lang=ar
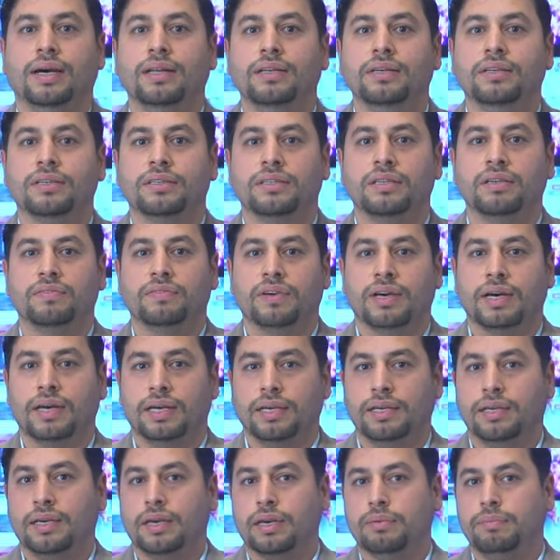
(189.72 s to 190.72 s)
عن
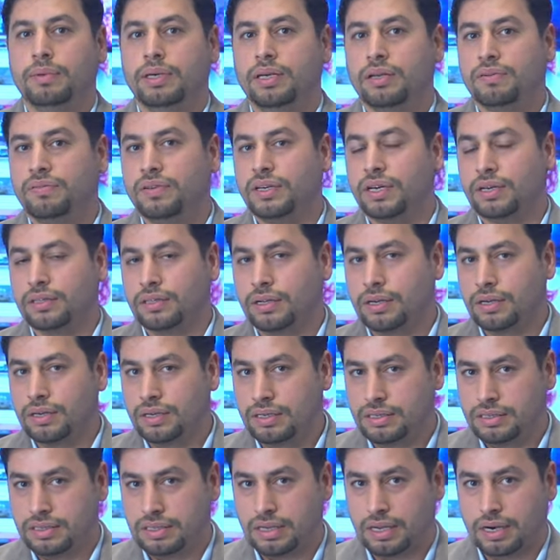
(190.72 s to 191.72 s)
ارتفاع كبير في أضرار
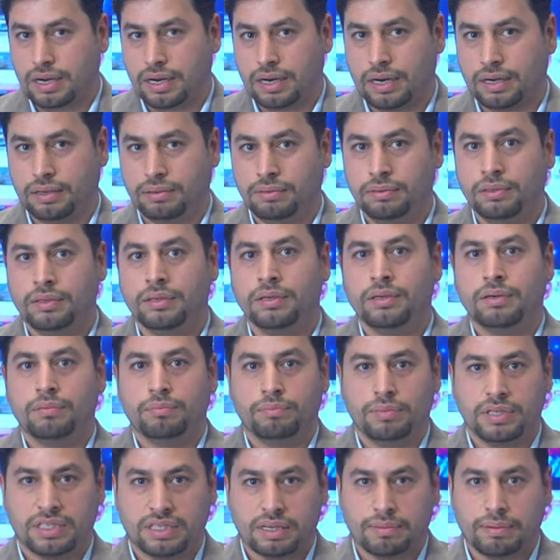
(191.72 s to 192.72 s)
الزراعة
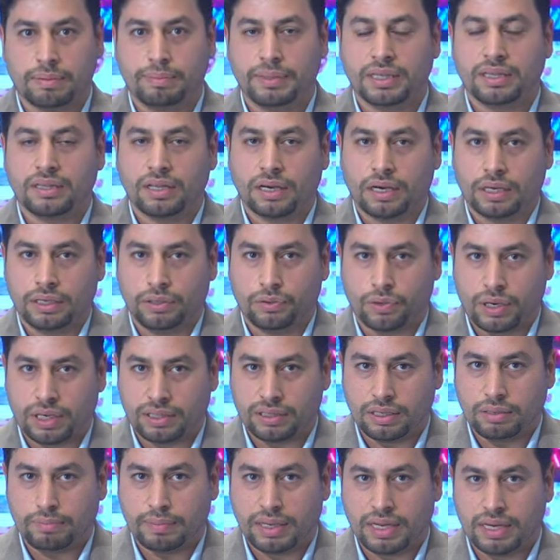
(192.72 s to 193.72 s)
بسبب
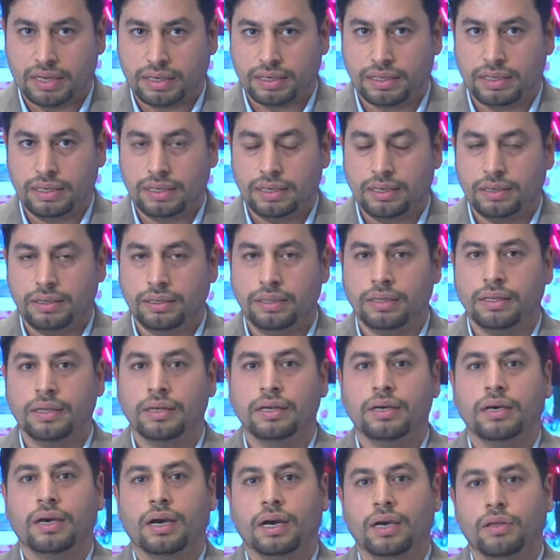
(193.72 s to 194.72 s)
التغيرات المناخية
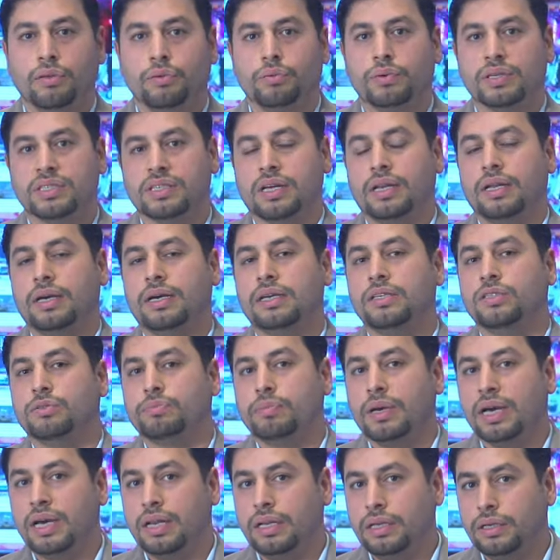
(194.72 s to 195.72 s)
حيث وصل
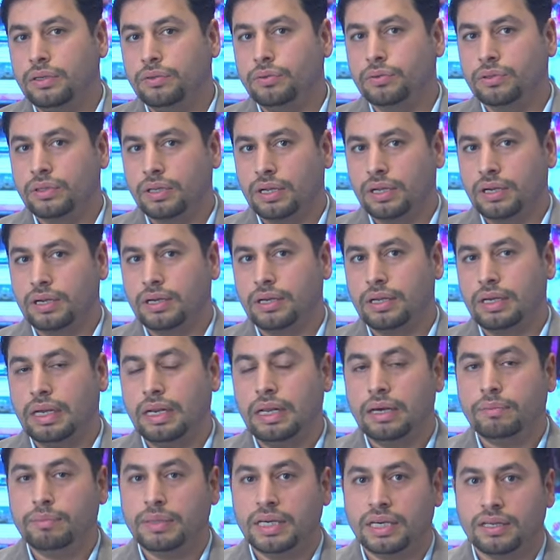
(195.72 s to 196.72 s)
إجمالي الضرر
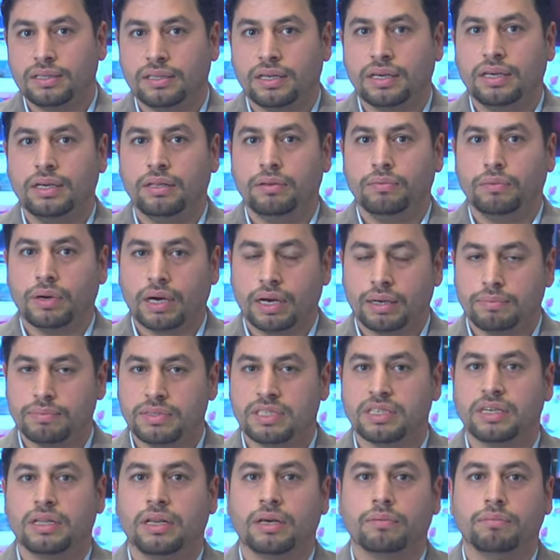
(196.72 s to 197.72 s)
إلى
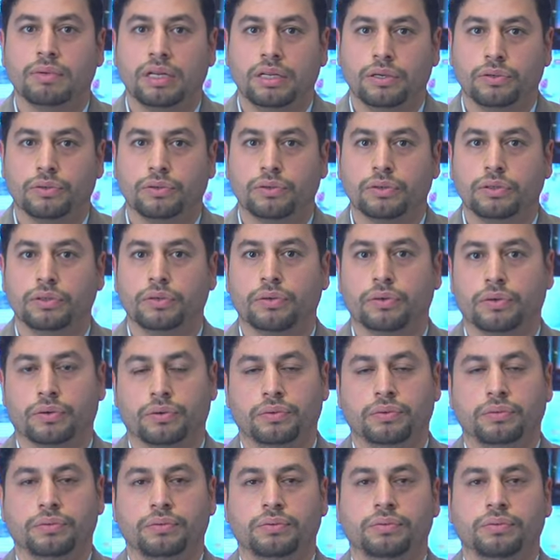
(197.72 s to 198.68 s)
250 مليون يورو